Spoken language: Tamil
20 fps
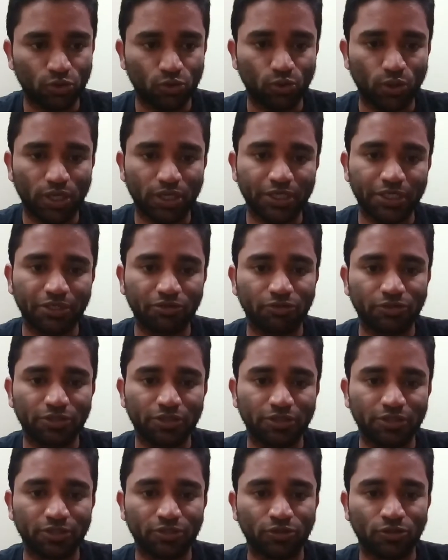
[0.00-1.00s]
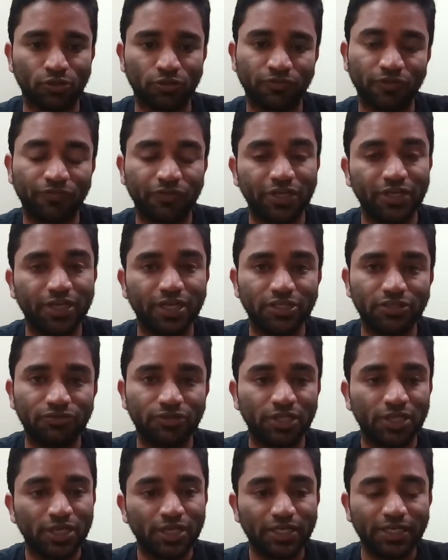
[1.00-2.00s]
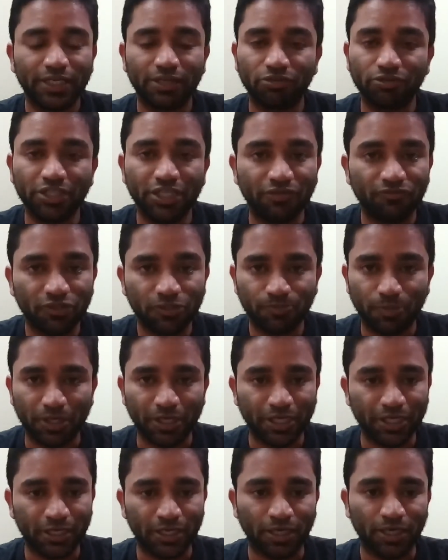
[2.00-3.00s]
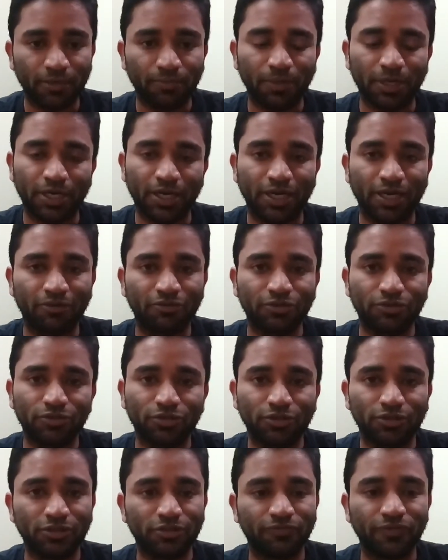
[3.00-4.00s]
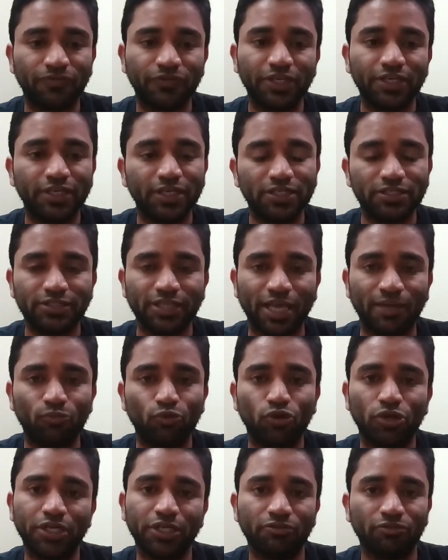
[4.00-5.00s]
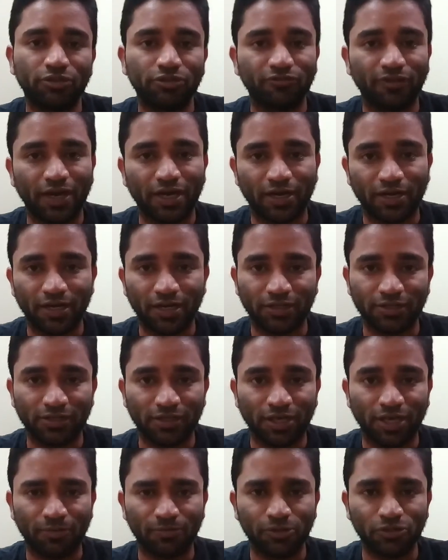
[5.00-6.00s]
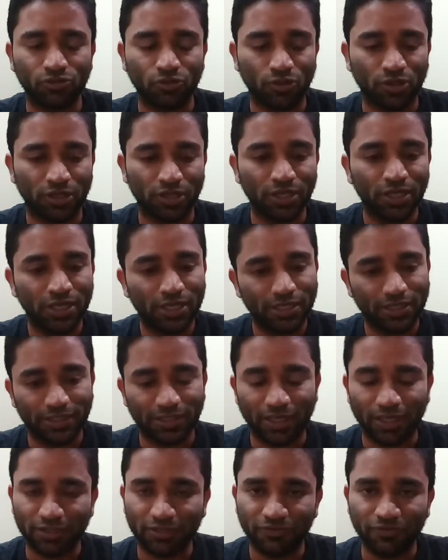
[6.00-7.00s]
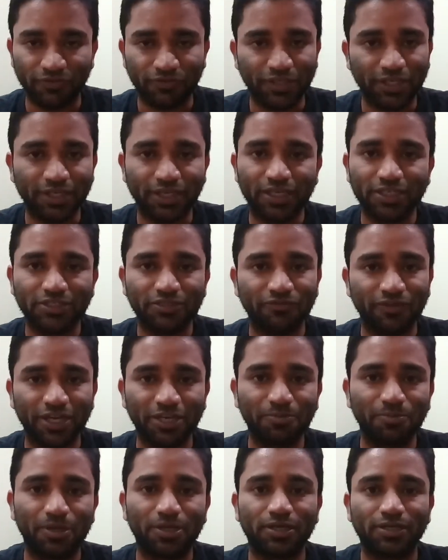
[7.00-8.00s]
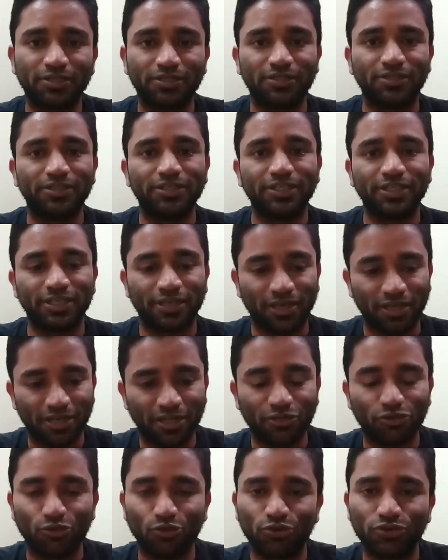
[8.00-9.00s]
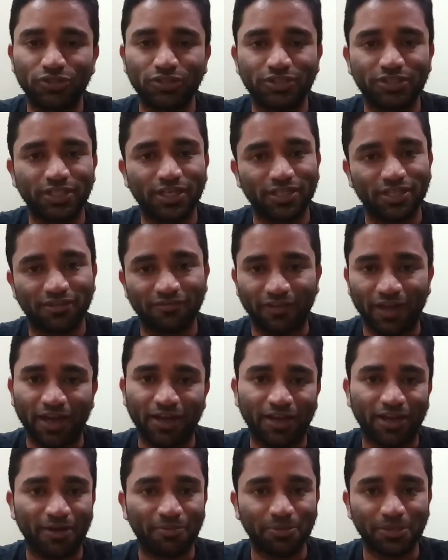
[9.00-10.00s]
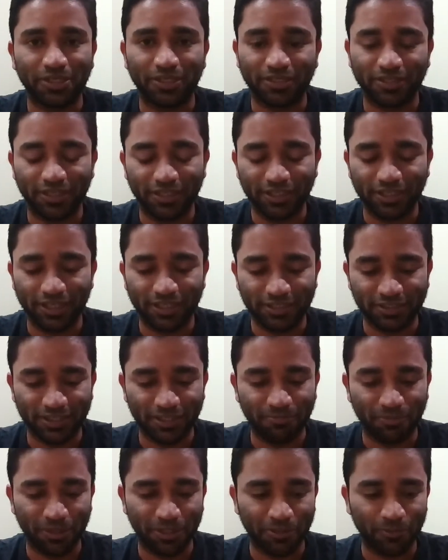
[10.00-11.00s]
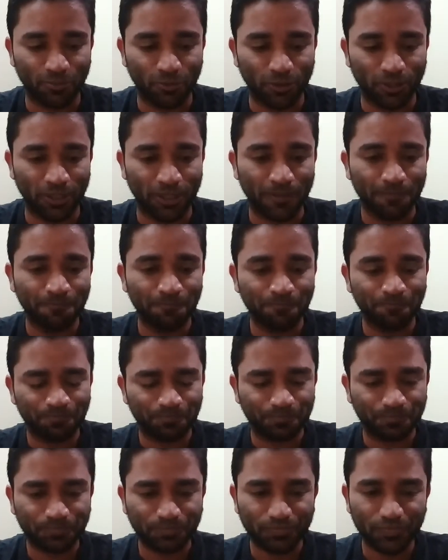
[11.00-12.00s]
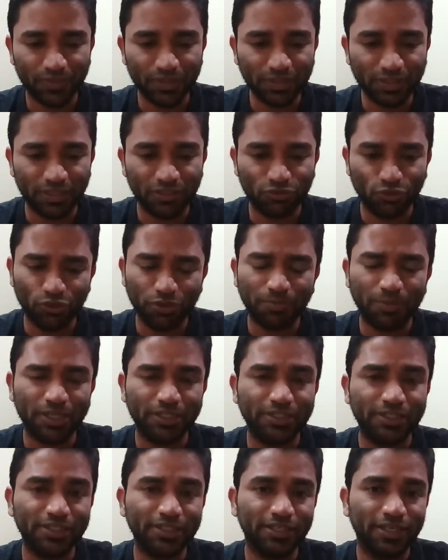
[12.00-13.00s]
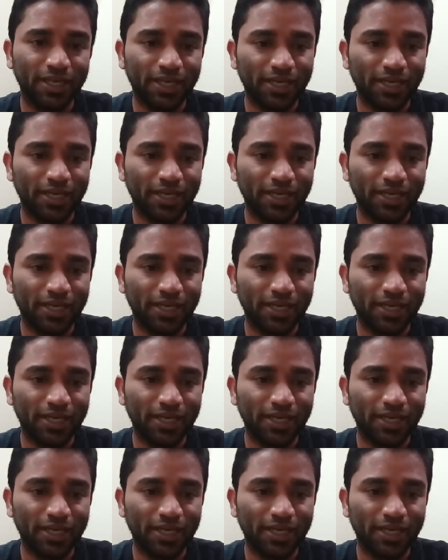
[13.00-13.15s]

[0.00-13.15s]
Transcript: சொல்லுவாங்க நீங்கள் வந்து ஒரு ஃபிஃப்டீன் டேஸ் நீங்கள் வந்து இன்வெஸ்ட் பண்ணிவிடுங்க பட் ஆனால் வந்து ஃபிஃப்டீன் டேஸ் டைமுக்குள்ளே நீங்கள் வந்து வேணானா எடுத்துக்கலாம் அப்படின்னு சொல்லுவாங்க நீங்கள் அந்த ஃபிஃப்டீன் டேஸ்க்கு வெயிட் பண்ணுறதுக்கு நீங்கள் நல்லா யோசிச்சு அதில் வேணாம் அப்படின்றதே நீங்கள் டிசைட் பண்ணிட்டு போயிடலாம் சொன்ன மாதிரி